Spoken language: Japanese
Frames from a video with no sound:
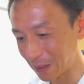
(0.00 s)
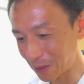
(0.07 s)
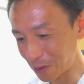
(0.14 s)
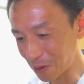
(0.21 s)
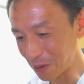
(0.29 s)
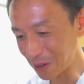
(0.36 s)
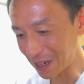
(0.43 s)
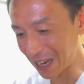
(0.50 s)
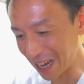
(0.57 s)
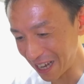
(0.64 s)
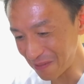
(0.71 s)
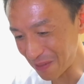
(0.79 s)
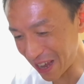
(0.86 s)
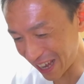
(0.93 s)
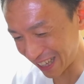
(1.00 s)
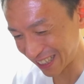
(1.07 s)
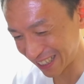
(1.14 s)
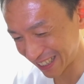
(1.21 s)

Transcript: 6回目。